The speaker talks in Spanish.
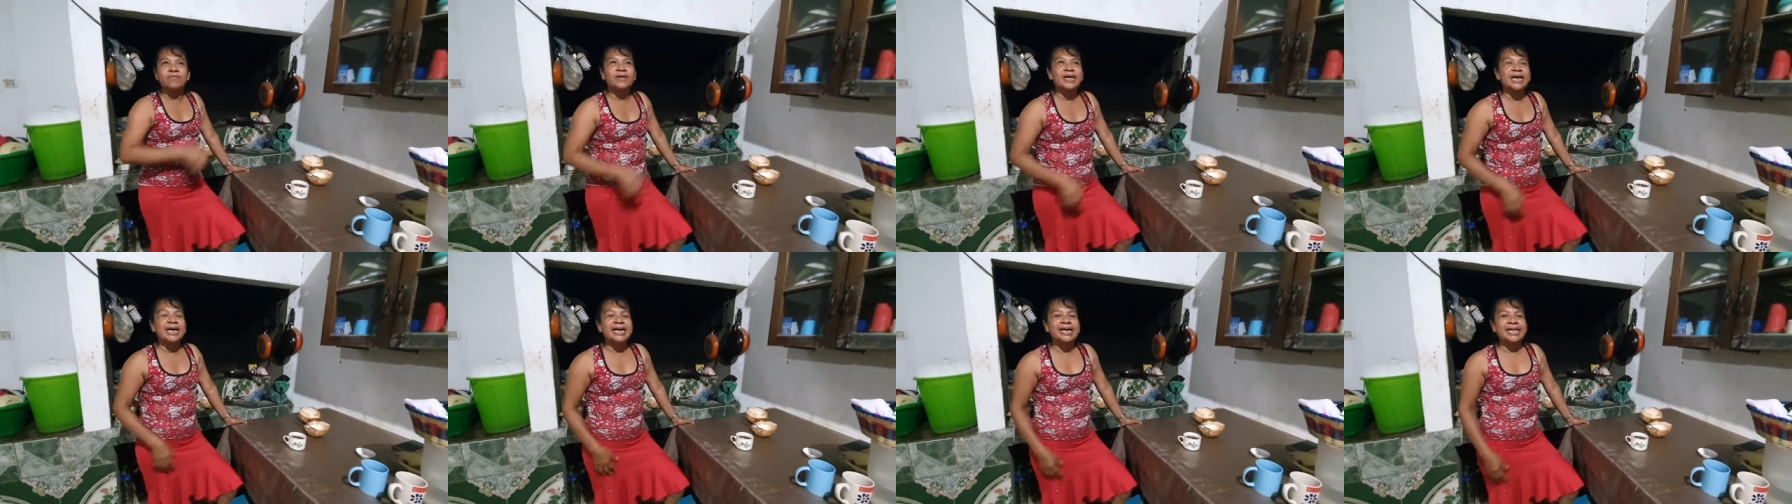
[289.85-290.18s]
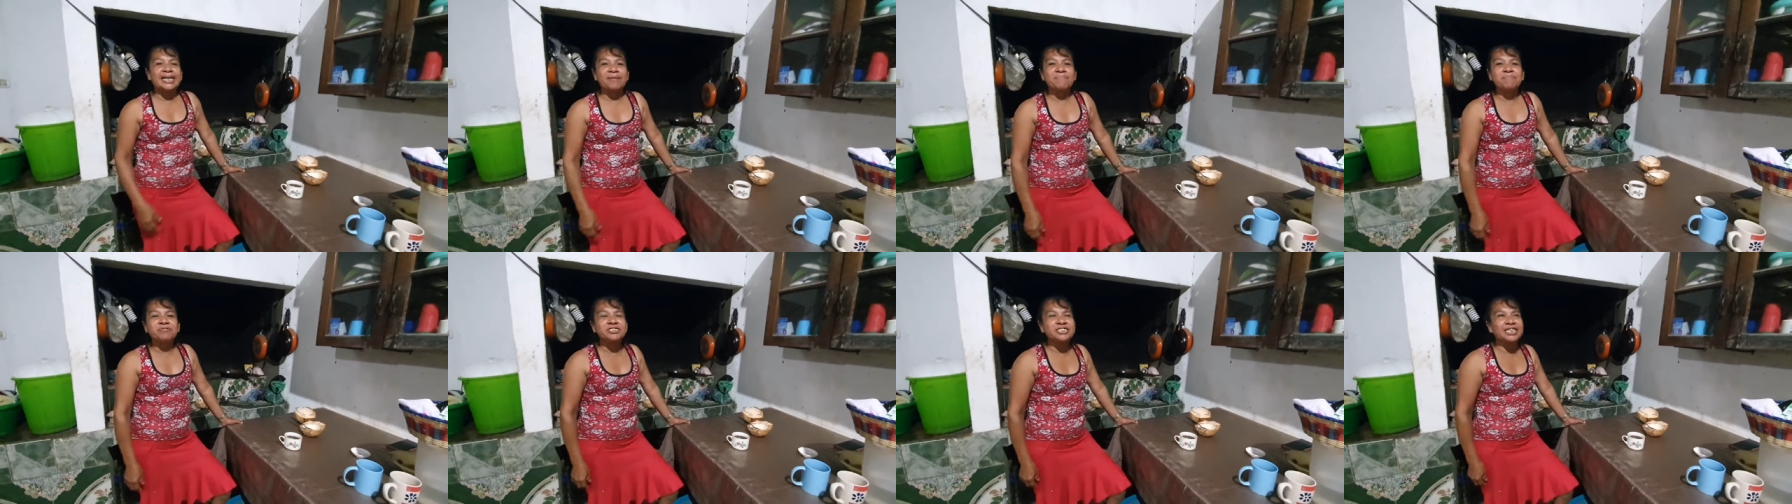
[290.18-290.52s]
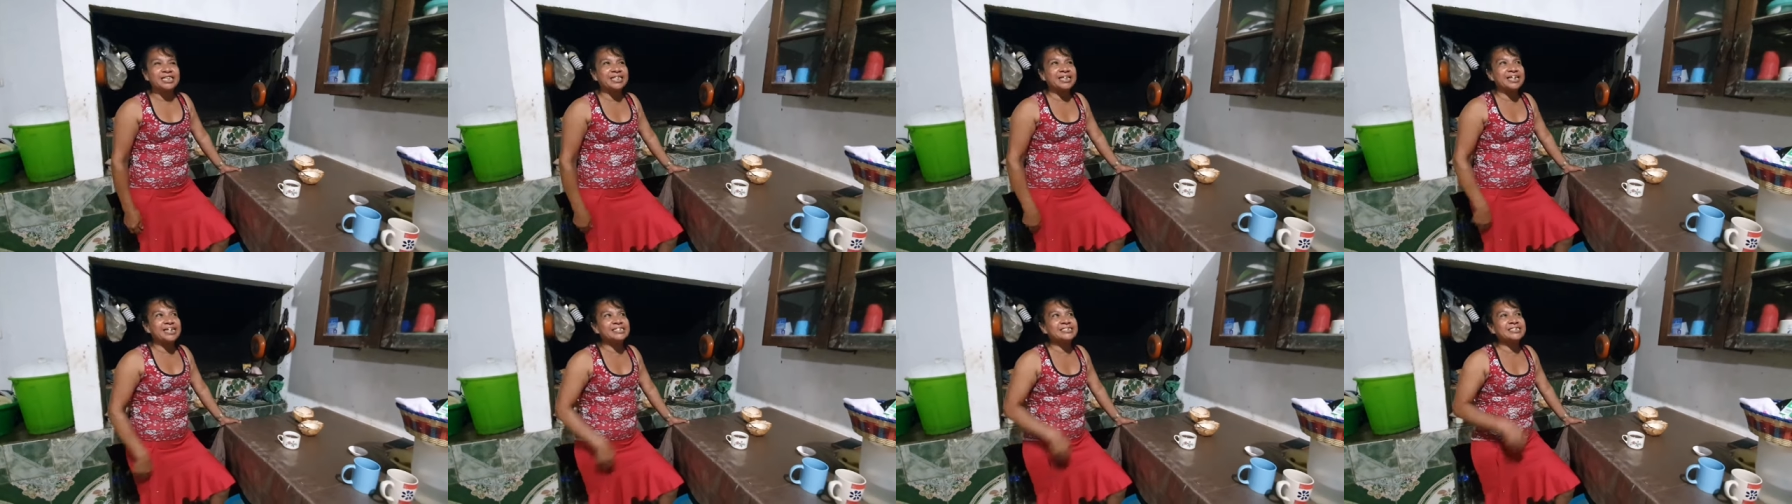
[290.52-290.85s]
que queremos
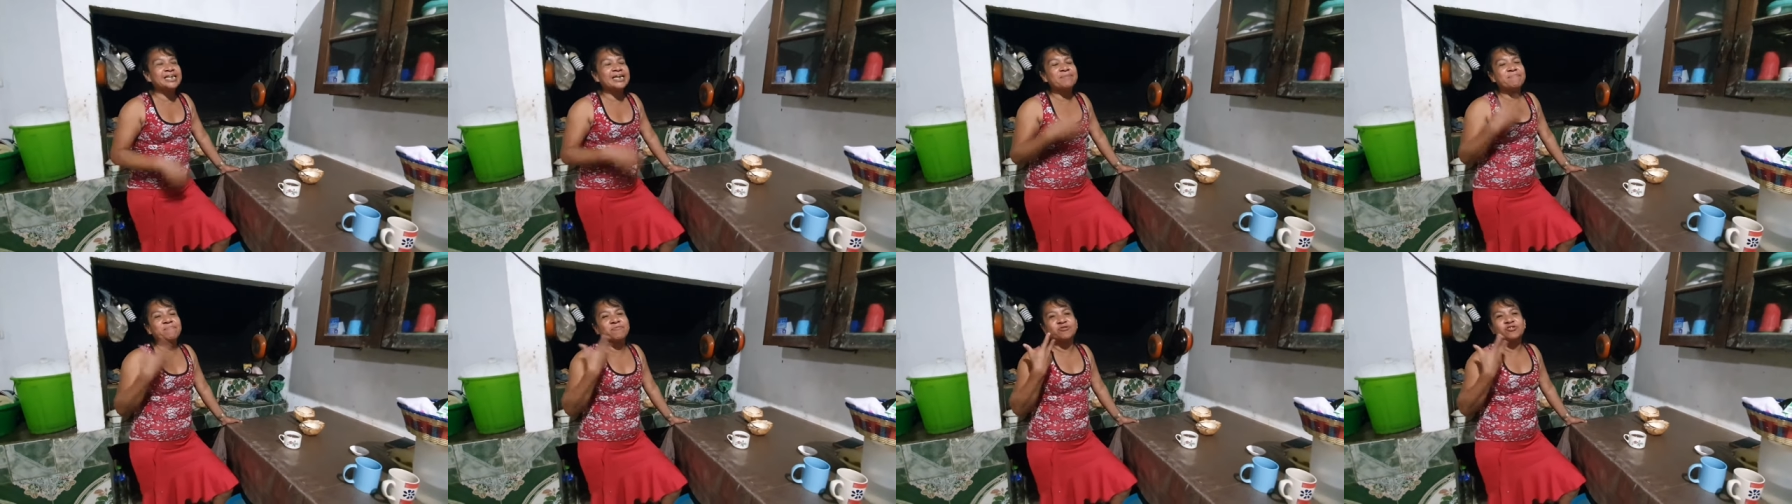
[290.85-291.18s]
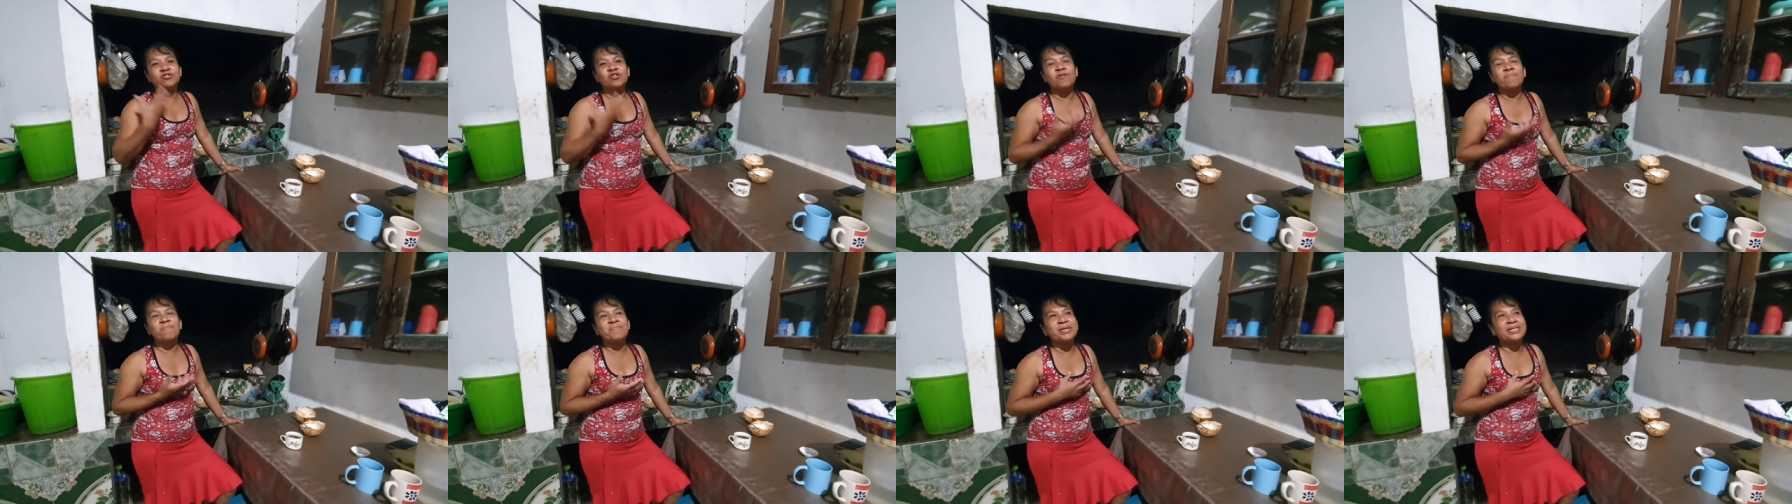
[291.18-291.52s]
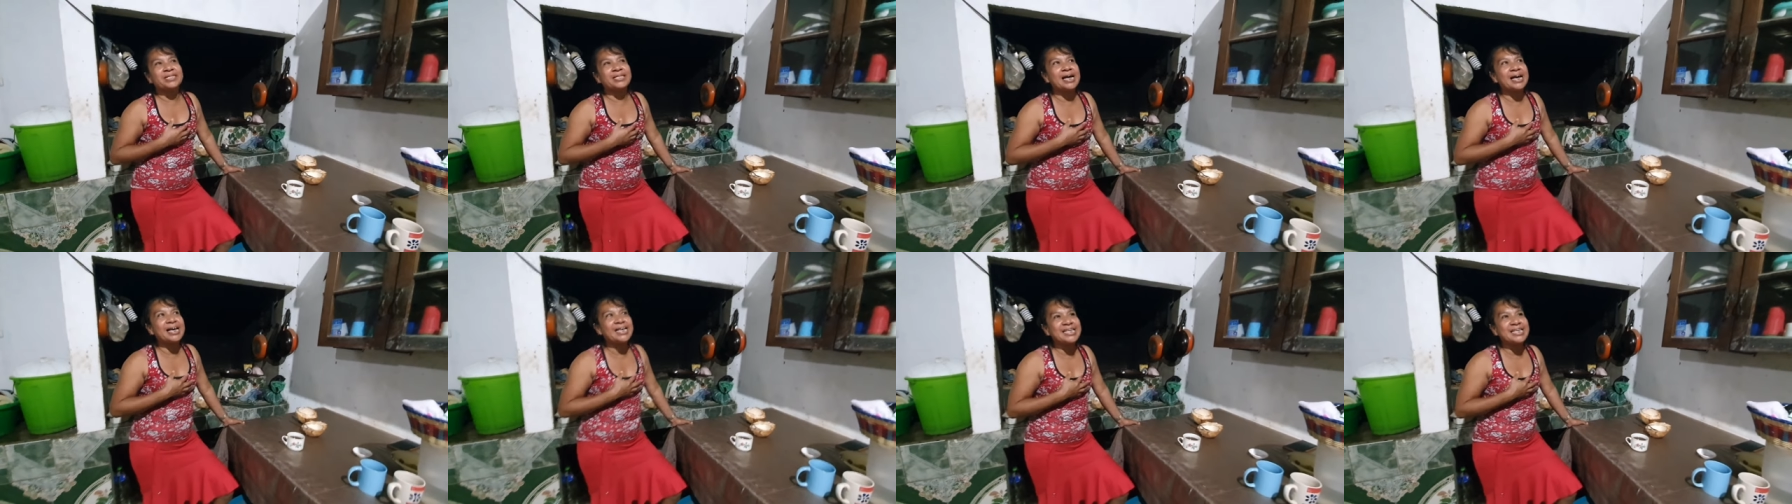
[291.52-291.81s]
tener esa emoción, ¿verdad?